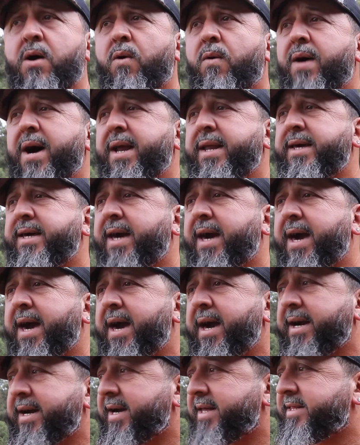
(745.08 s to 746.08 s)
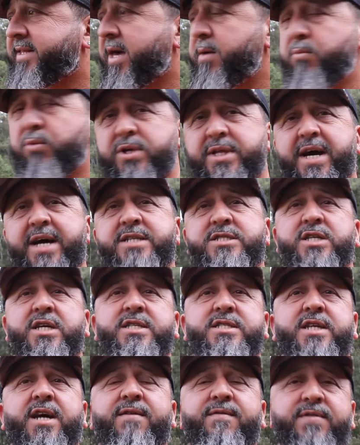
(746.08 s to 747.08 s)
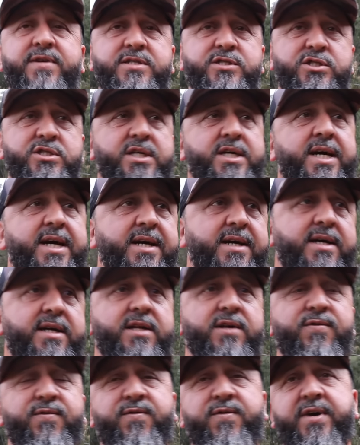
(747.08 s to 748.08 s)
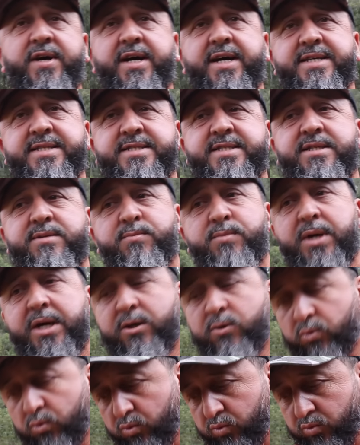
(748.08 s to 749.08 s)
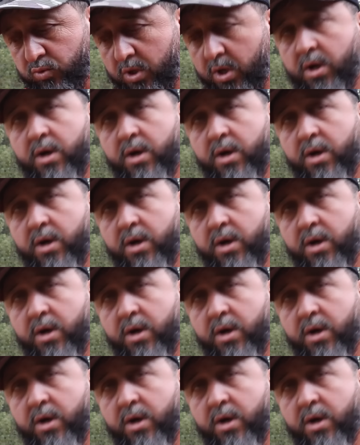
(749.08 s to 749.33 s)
Olha, é, tem muita gente que às vezes chega, eles ficam assim meio,